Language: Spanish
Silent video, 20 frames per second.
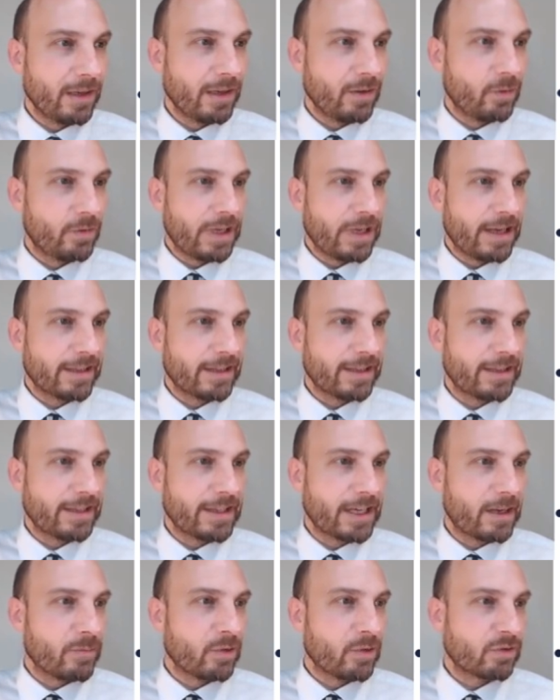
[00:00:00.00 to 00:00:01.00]
Una vez que
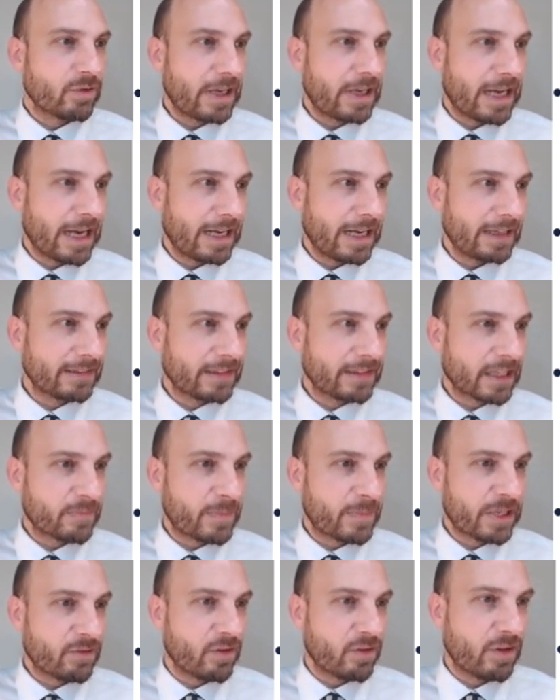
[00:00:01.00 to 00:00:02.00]
llegamos a esta
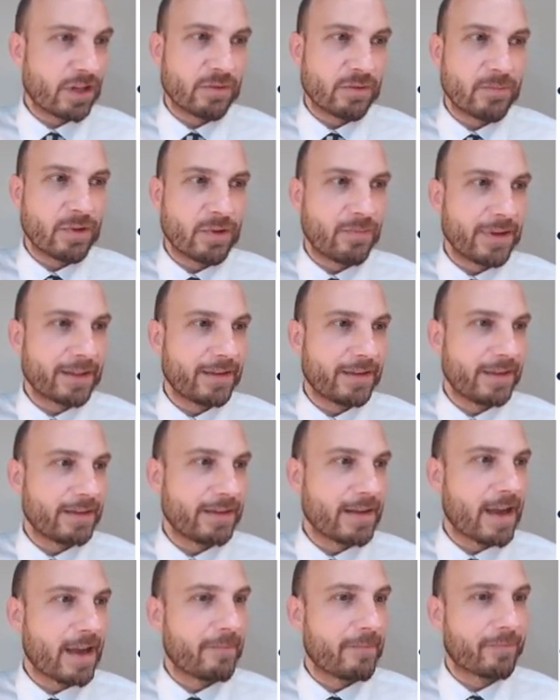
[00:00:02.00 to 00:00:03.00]
expresión es muy fácil
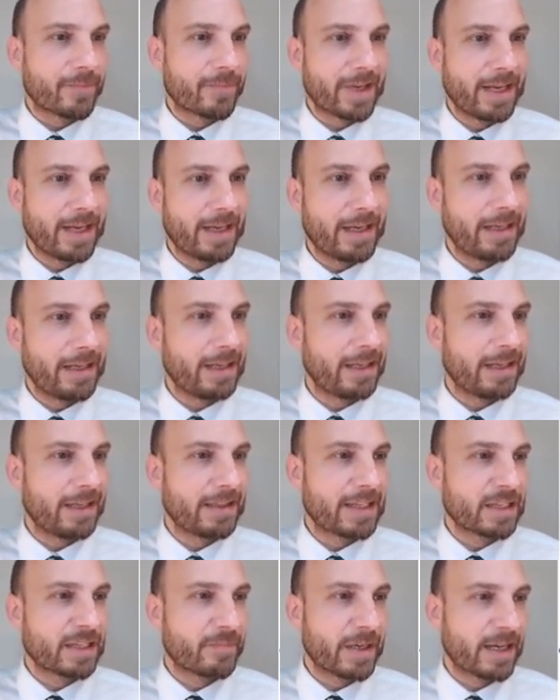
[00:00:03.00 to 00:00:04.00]
ya eh,
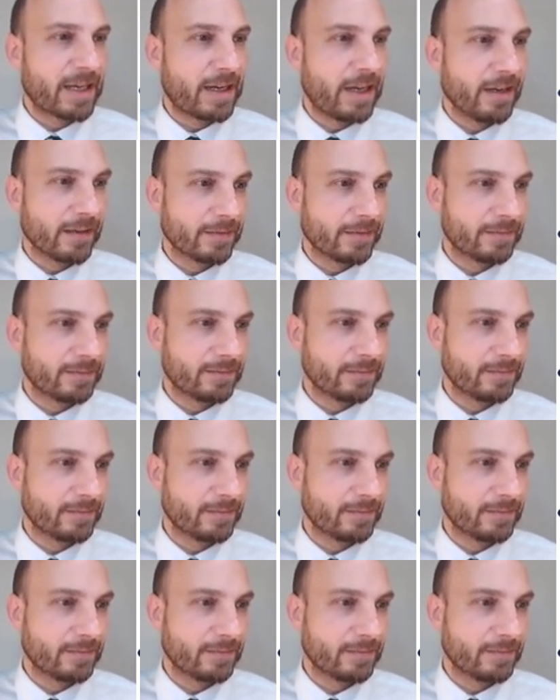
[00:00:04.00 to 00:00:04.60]
despejar,